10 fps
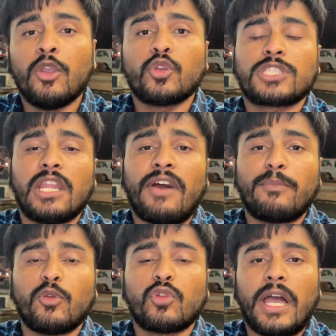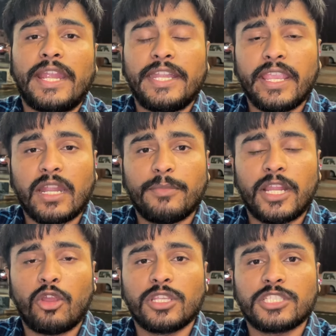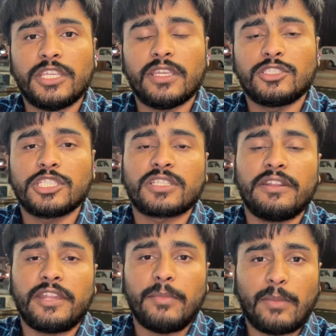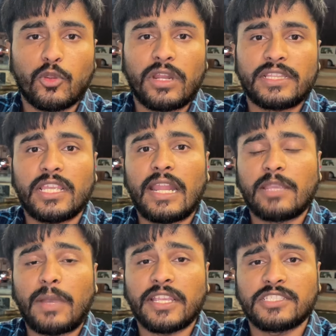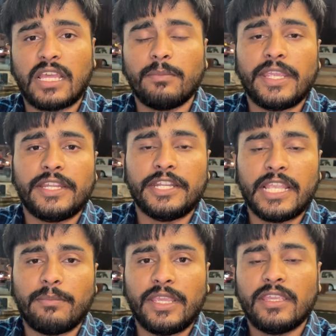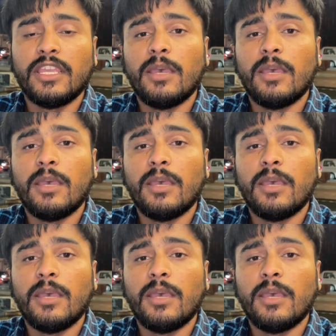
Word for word: उसके अलावा आप लोगों का आई कार्ड बना होना चाहिए जिस कंट्री में आप लोग रहते हैं लाइक पाकिस्तान में इंडिया में